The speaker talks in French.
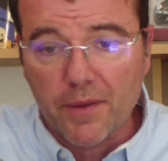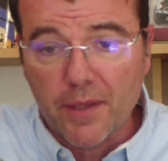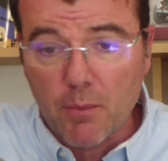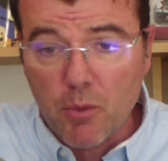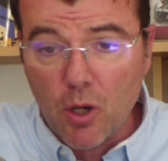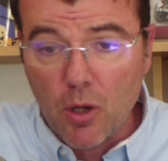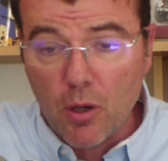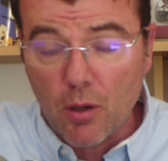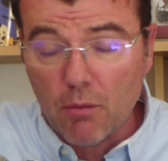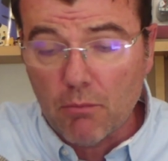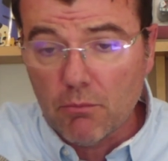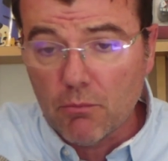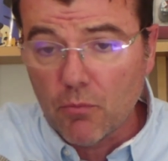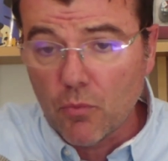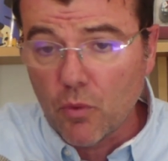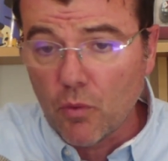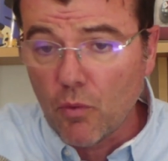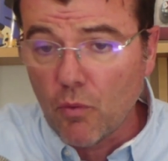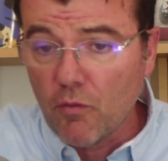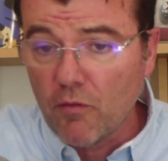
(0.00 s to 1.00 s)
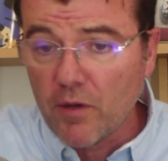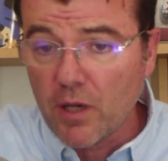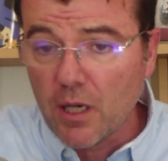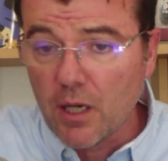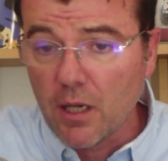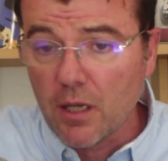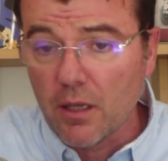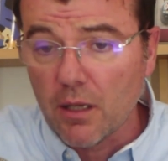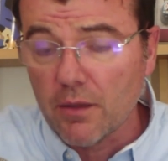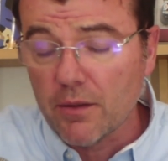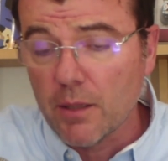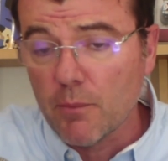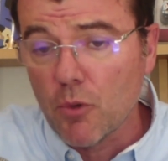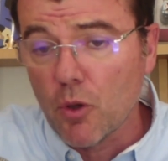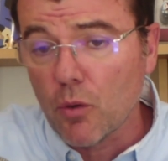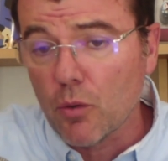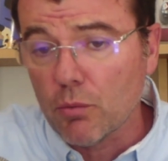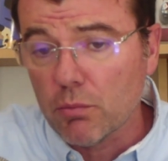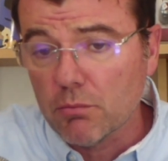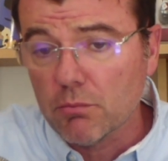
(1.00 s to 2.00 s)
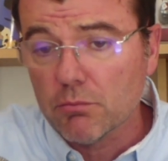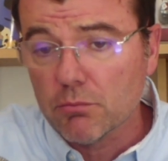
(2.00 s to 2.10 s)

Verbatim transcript: D'abord, on va d'abord